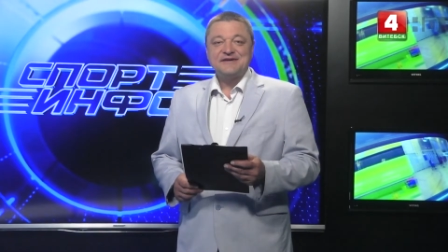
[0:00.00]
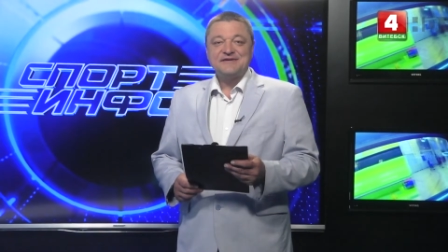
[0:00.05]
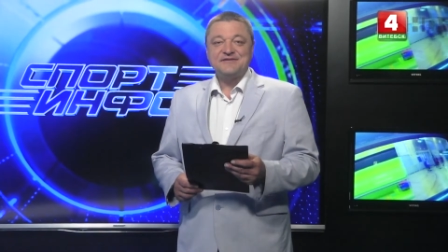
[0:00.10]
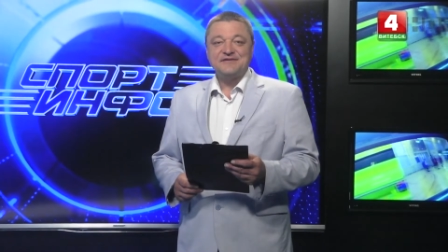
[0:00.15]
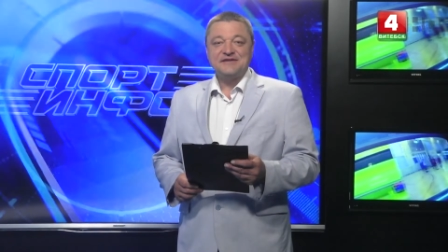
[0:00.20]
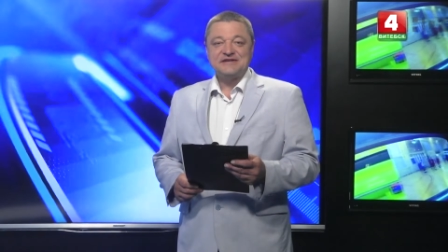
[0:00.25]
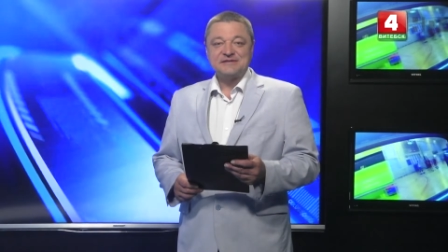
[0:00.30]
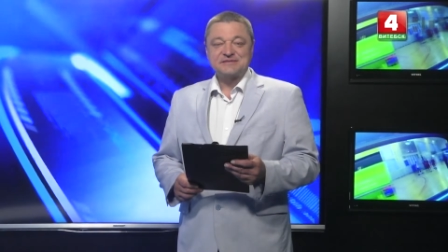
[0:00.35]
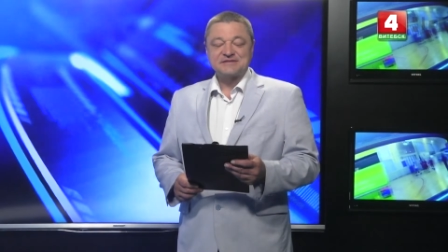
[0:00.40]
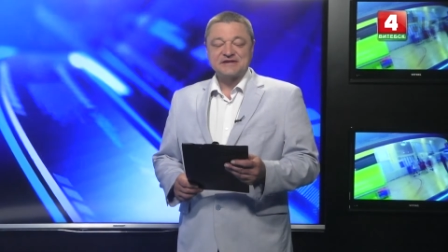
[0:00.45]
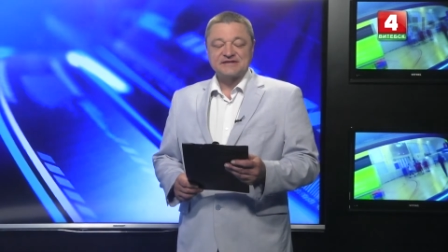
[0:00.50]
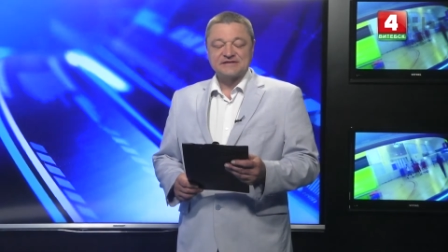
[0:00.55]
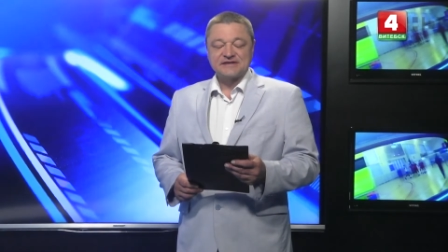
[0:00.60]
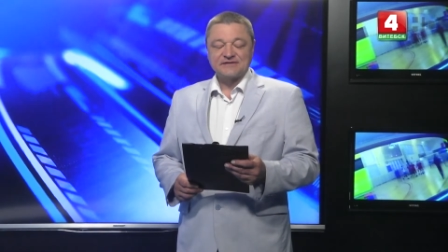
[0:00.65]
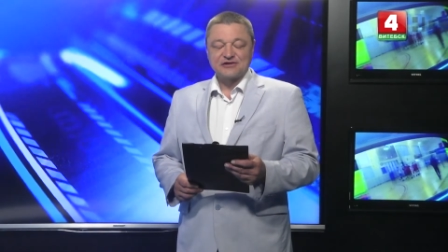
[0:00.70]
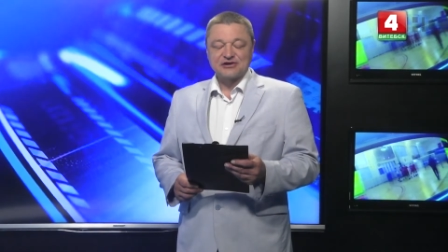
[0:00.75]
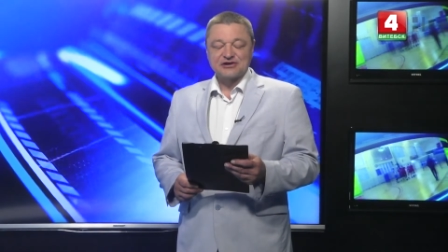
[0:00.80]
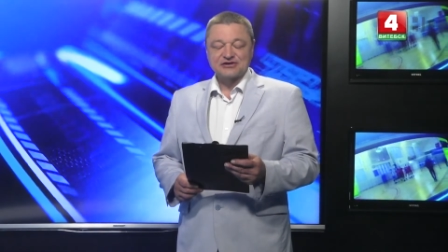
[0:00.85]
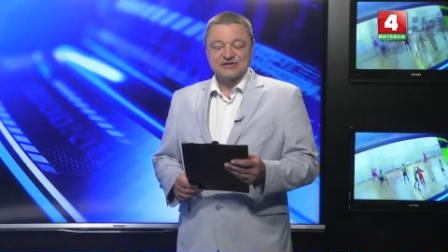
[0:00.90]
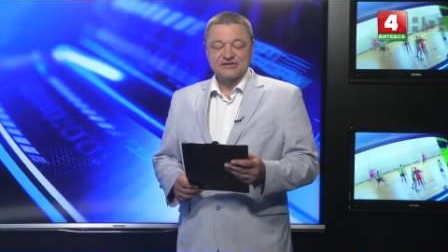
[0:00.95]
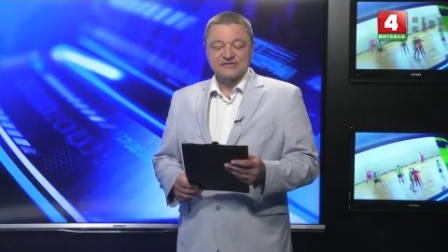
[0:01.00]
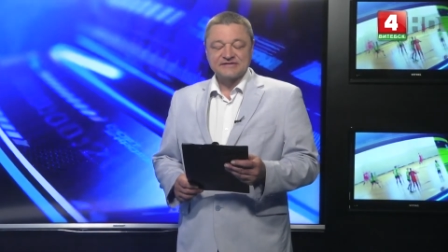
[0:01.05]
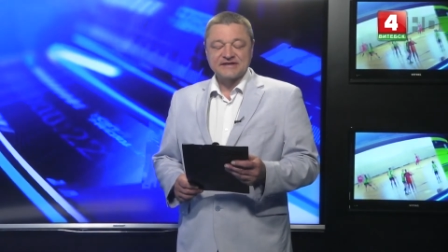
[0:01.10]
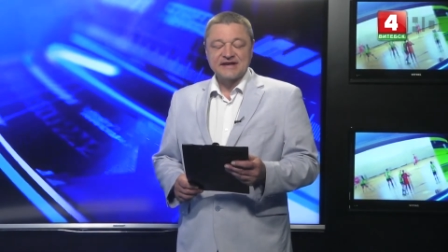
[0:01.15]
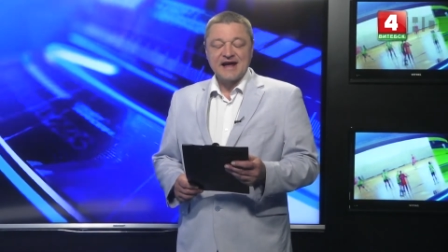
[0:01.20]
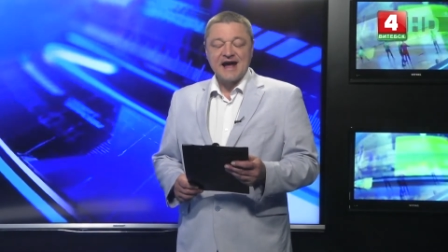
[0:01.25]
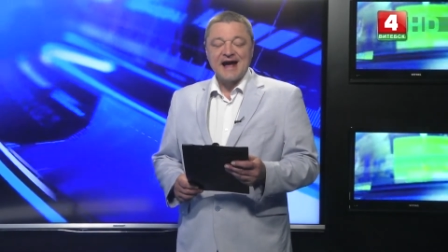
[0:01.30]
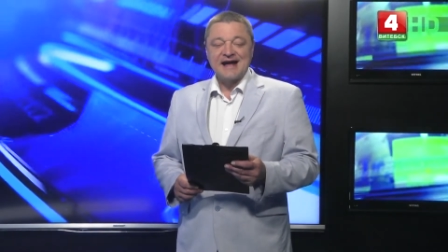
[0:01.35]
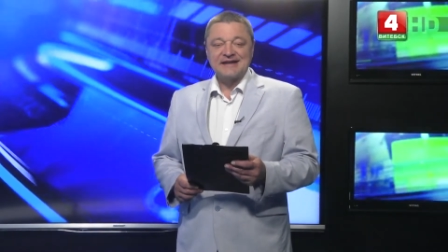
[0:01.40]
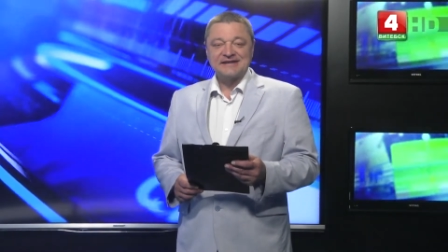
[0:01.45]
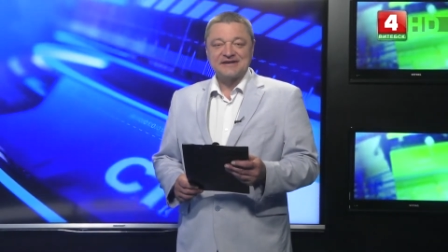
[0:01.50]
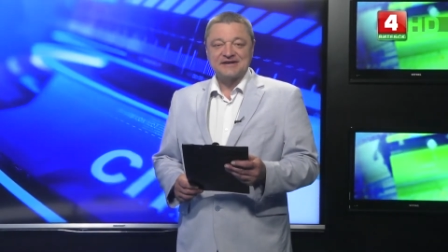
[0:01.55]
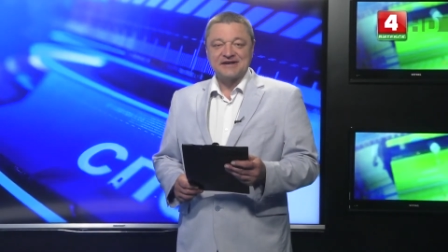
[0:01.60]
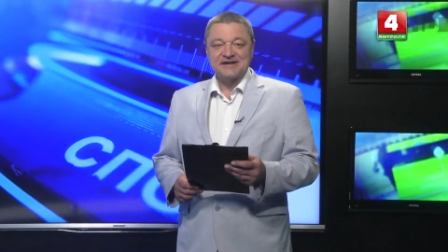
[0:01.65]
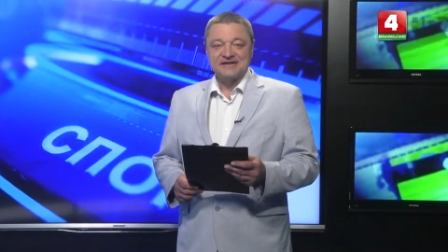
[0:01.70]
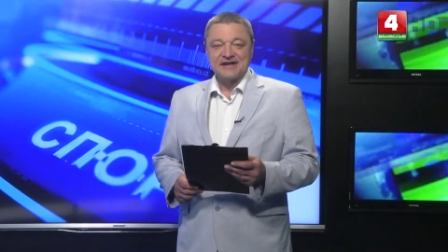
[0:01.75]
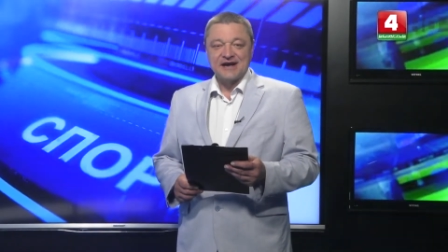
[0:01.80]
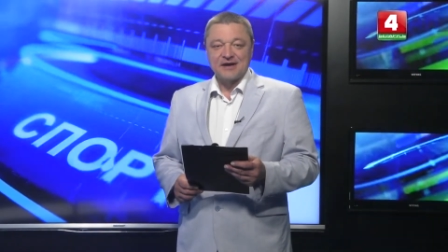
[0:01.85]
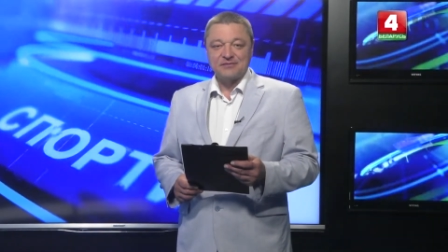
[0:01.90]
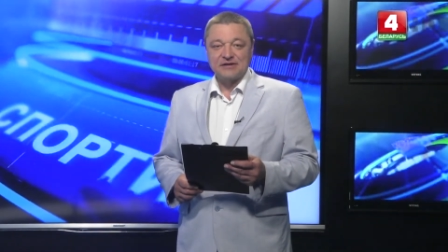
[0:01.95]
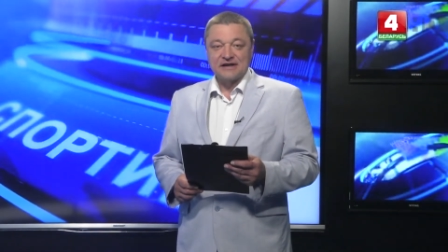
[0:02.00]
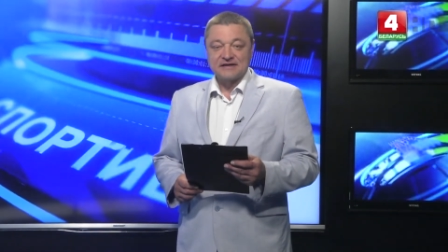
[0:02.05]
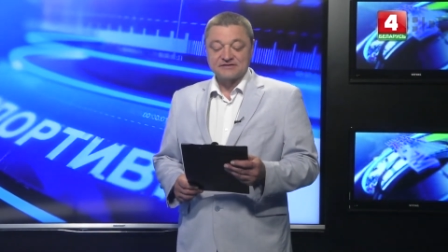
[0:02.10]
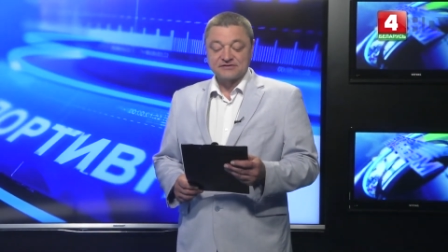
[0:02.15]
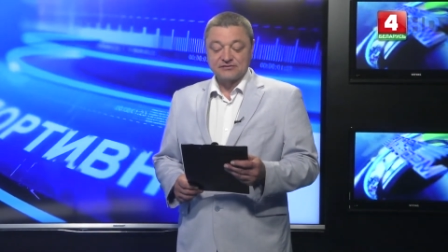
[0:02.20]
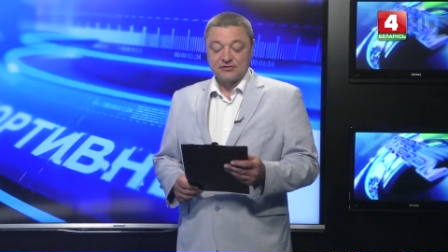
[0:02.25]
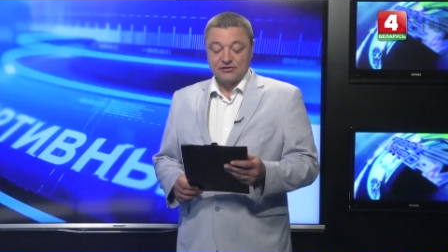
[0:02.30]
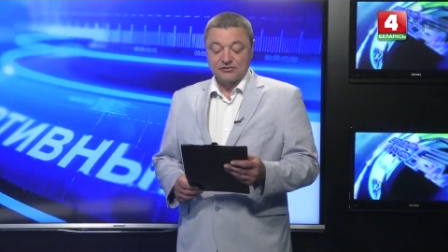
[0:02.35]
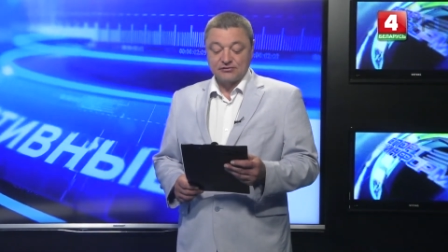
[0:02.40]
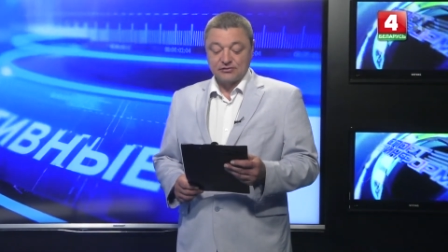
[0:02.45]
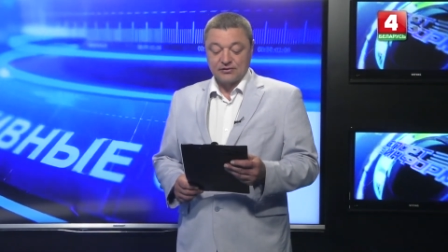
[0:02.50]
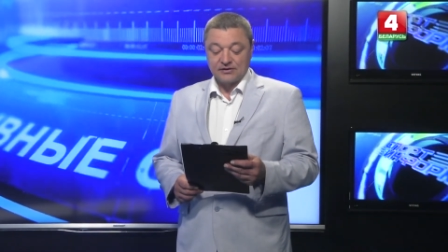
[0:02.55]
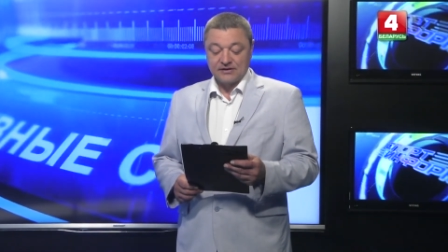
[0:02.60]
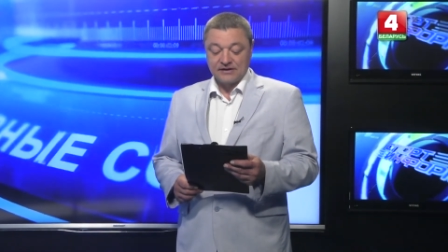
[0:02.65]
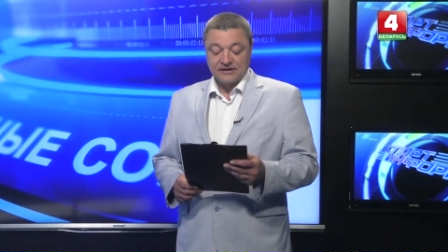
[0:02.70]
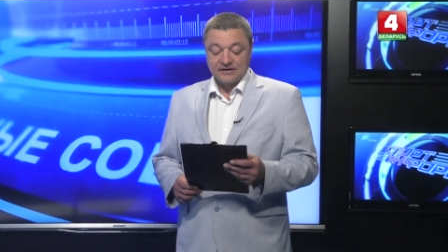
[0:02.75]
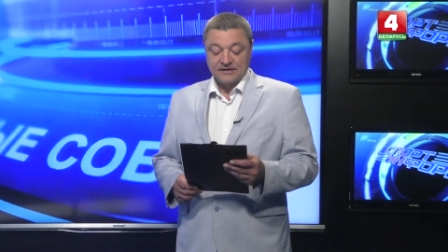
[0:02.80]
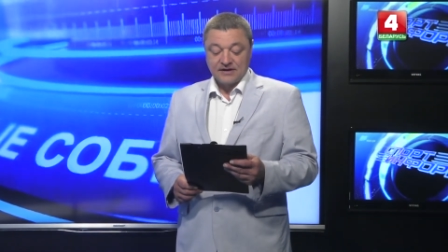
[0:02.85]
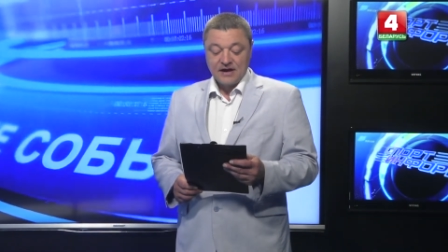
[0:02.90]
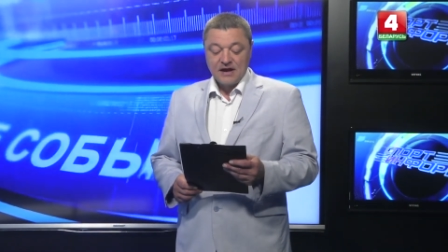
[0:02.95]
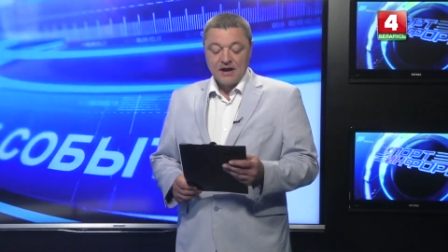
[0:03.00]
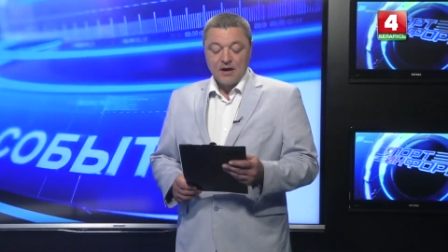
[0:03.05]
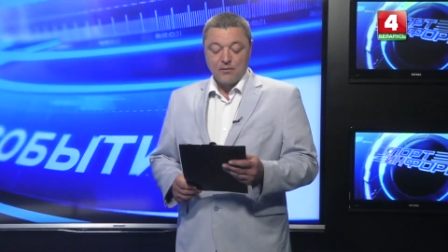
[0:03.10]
В Витебске завершился открытый областной турнир